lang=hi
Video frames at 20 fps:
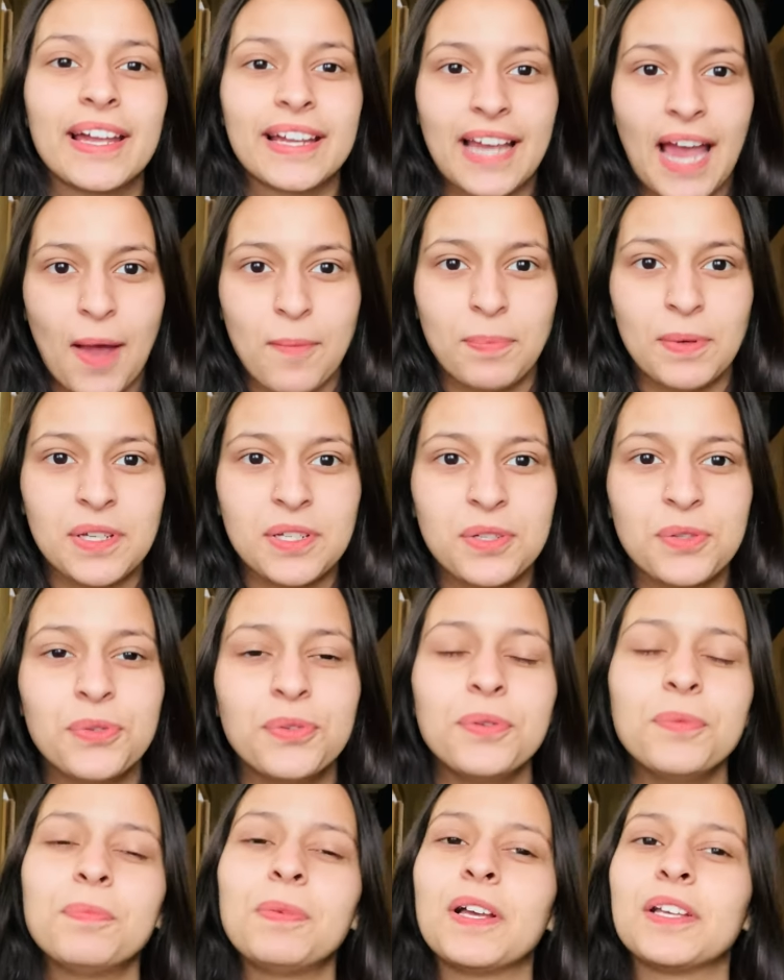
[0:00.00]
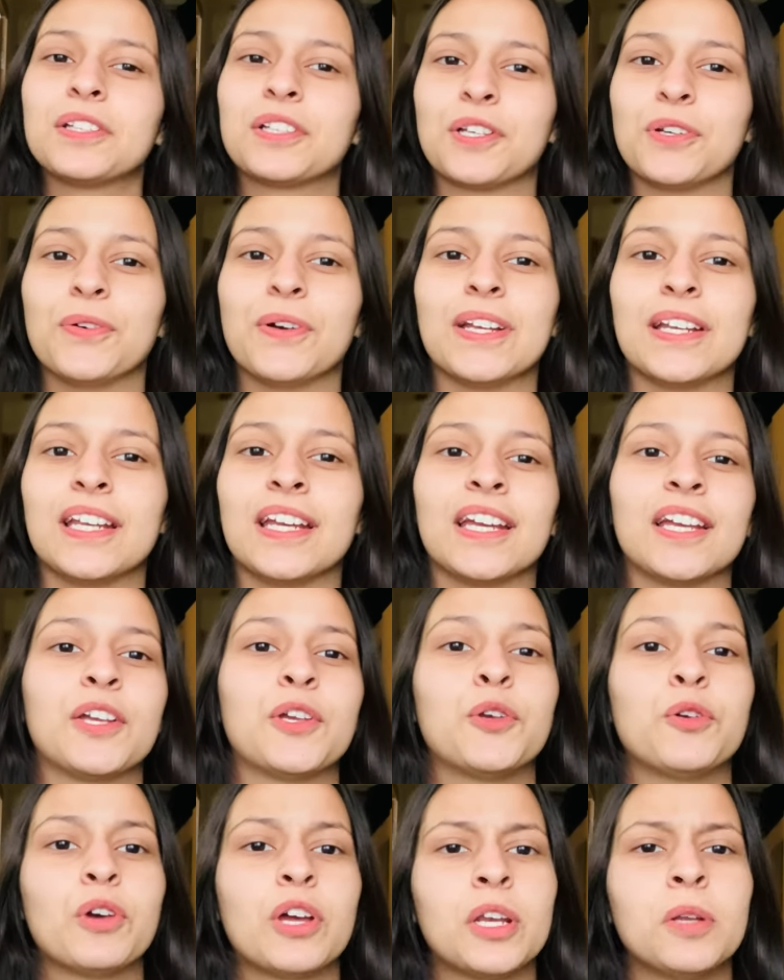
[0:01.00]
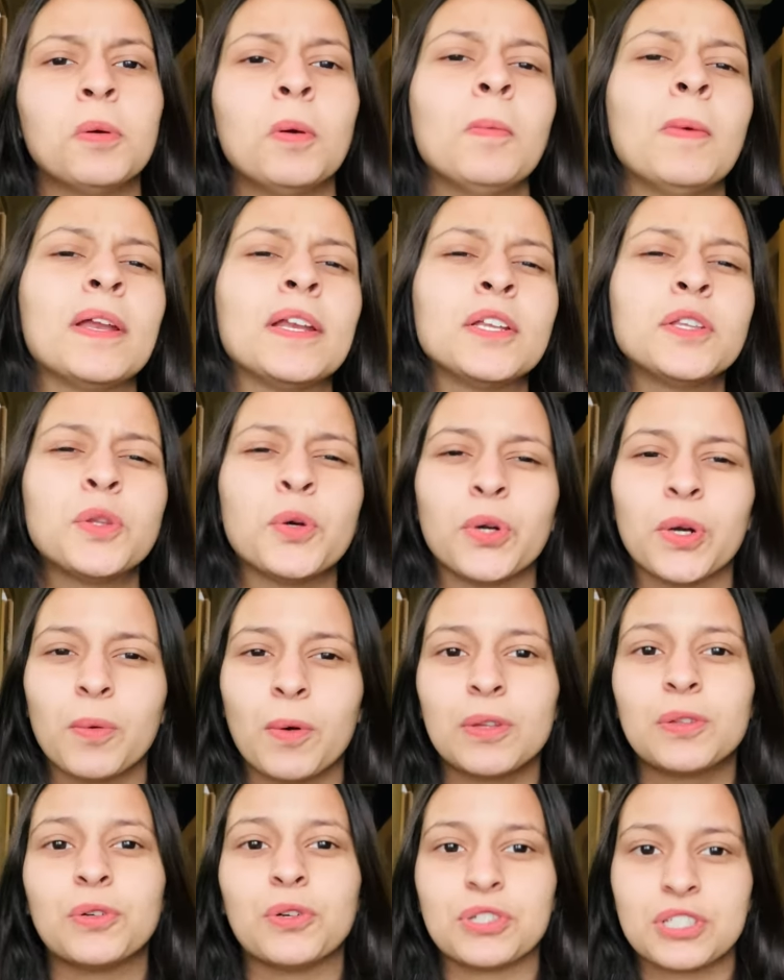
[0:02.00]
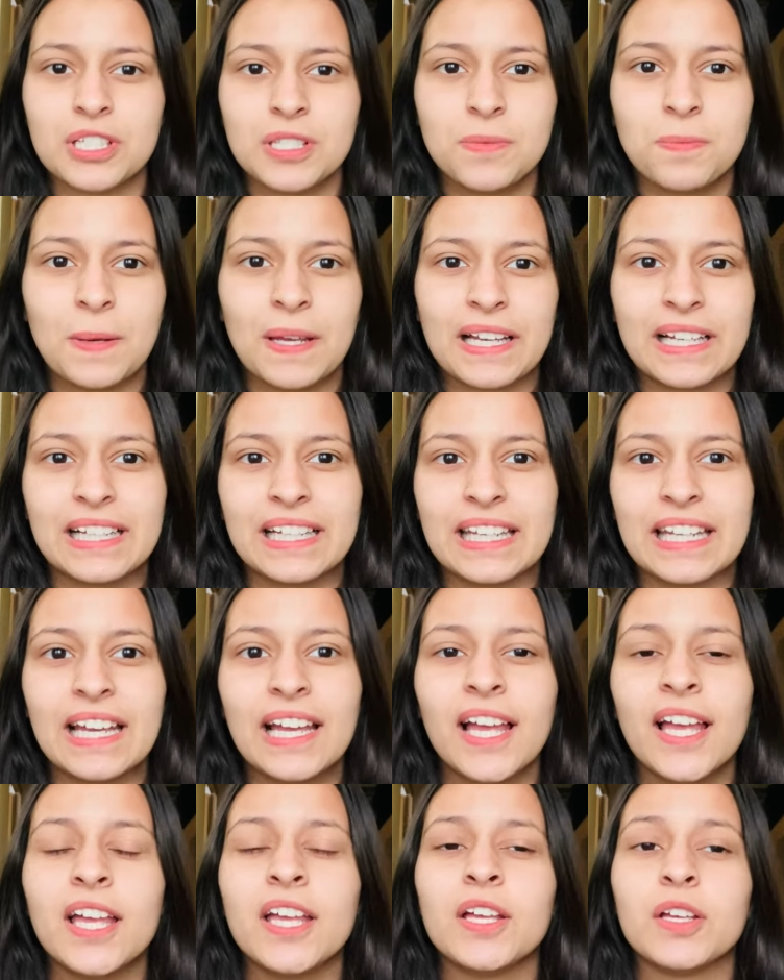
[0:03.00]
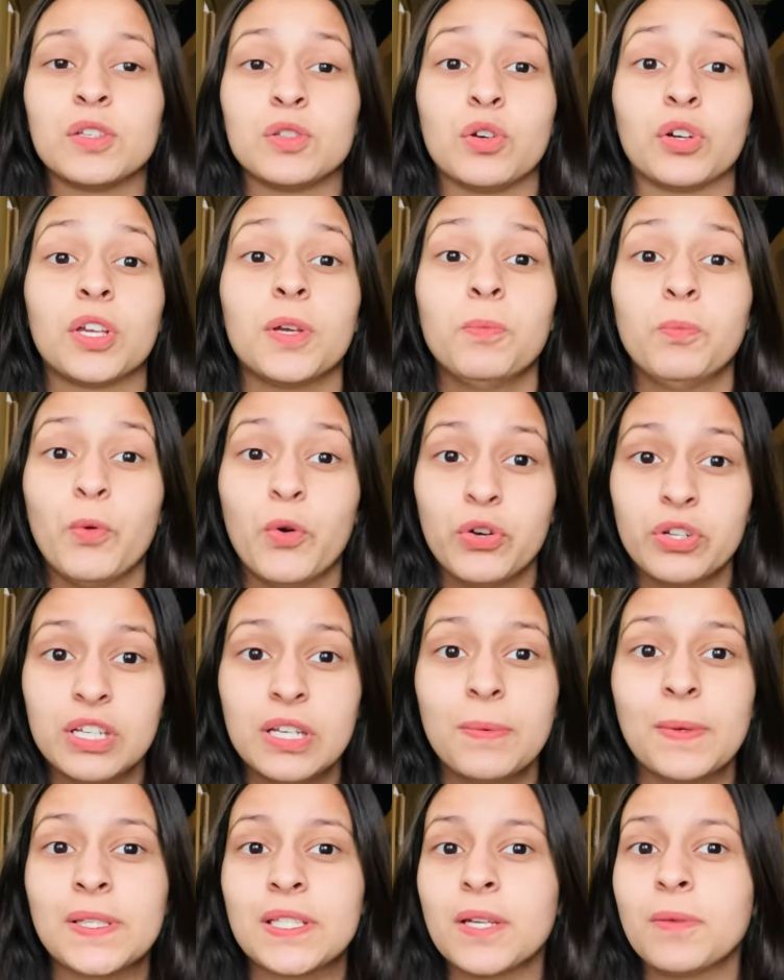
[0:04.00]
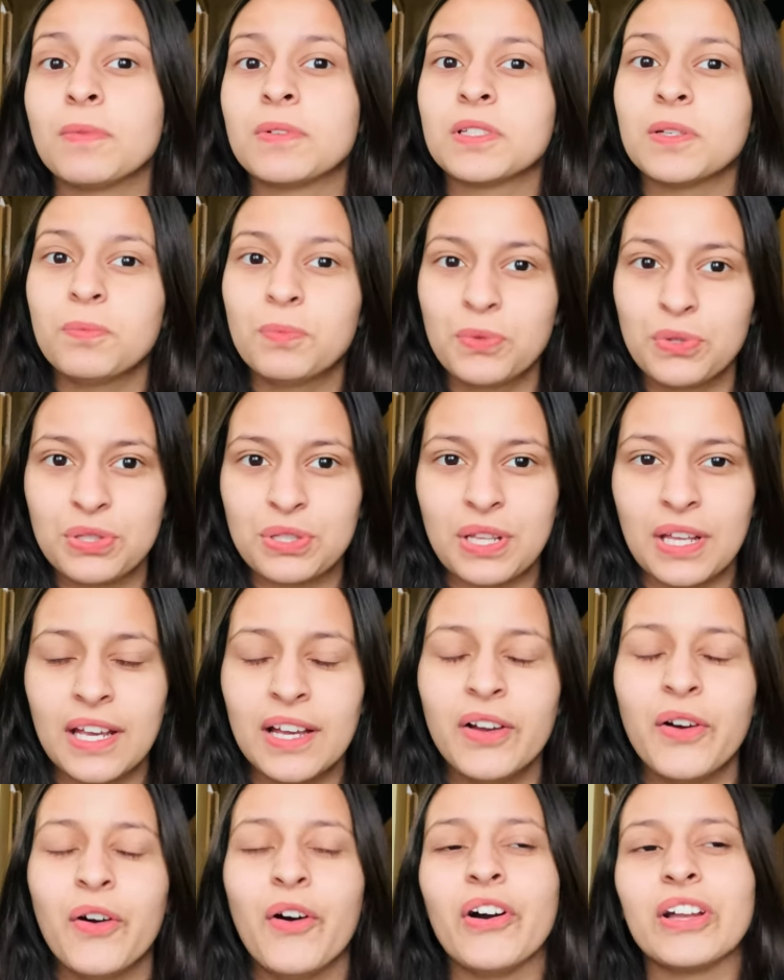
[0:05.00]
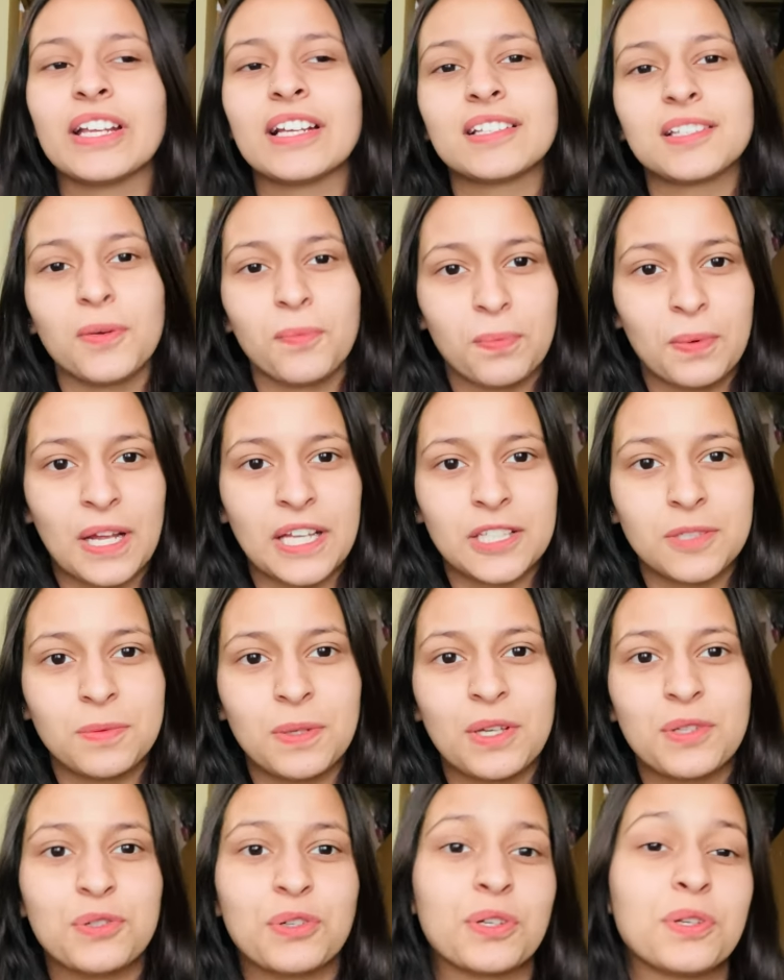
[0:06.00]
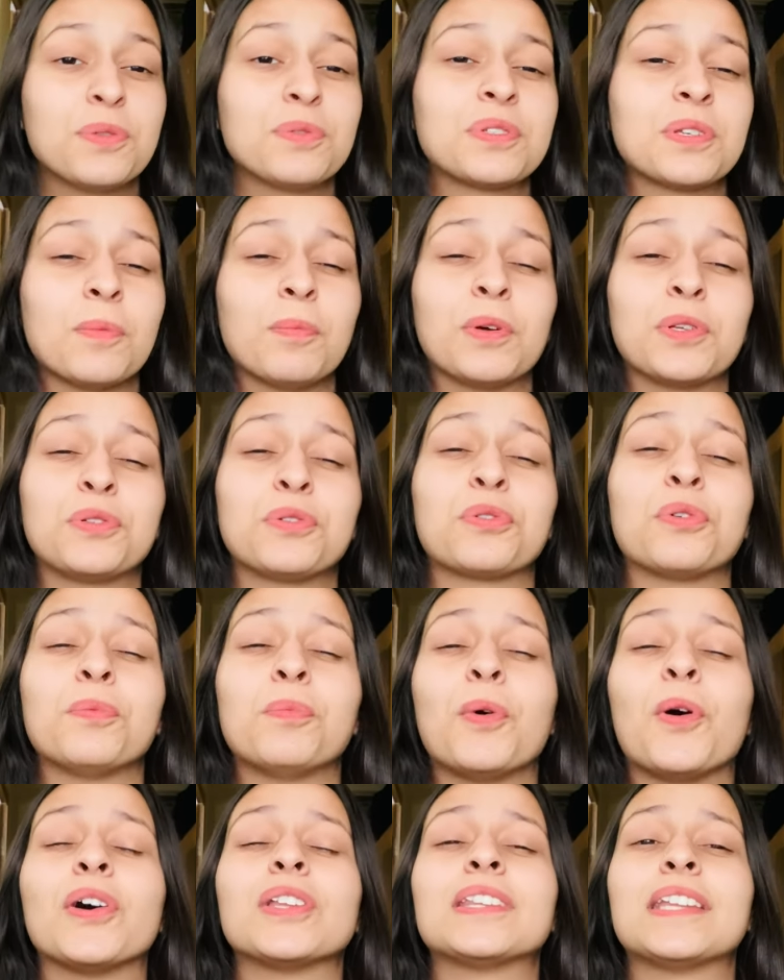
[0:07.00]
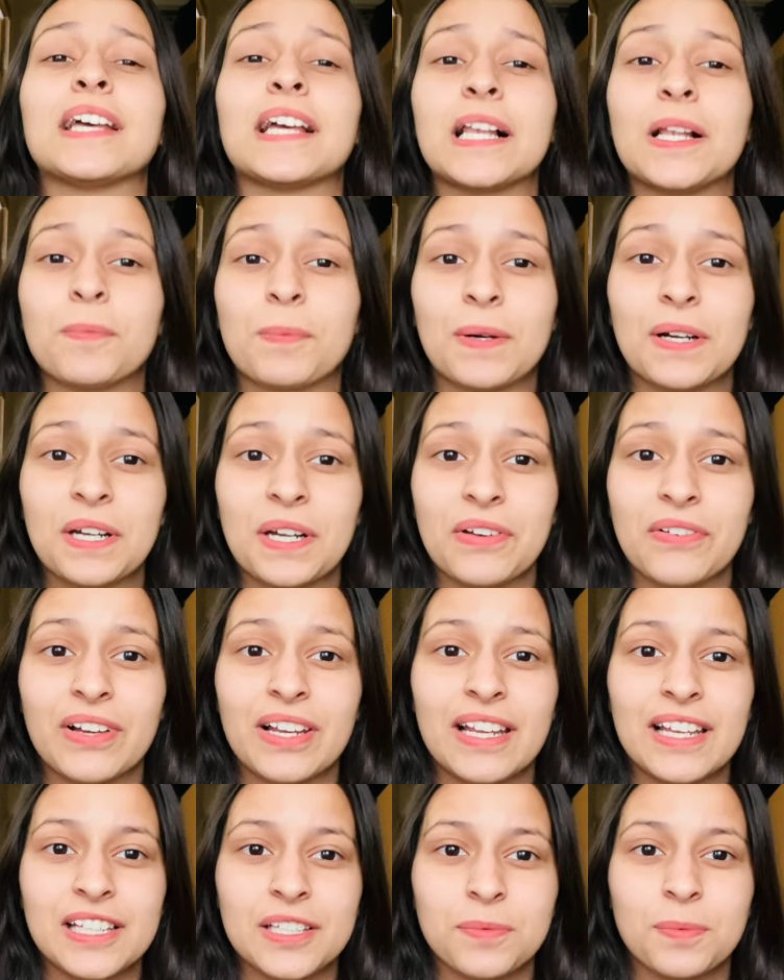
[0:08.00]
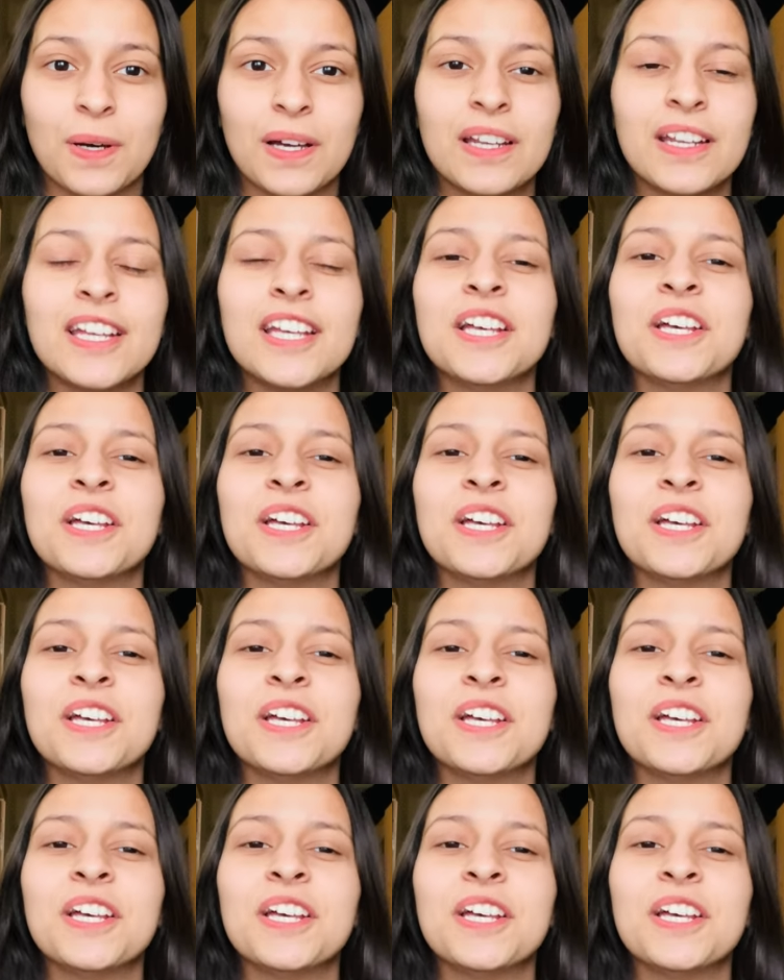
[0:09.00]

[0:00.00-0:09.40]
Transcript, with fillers: कैंपस टूर प्लस क्यू एन ए क्यू एन ए में मैंने थोड़े बहुत क्वेश्चन पिक करे हैं जो कि मोस्टली बच्चे मेरे से पूछते हैं और एक सरप्राइज़ भी है जो कि सब बच्चों को बहुत हेल्प करने वाला है इस बार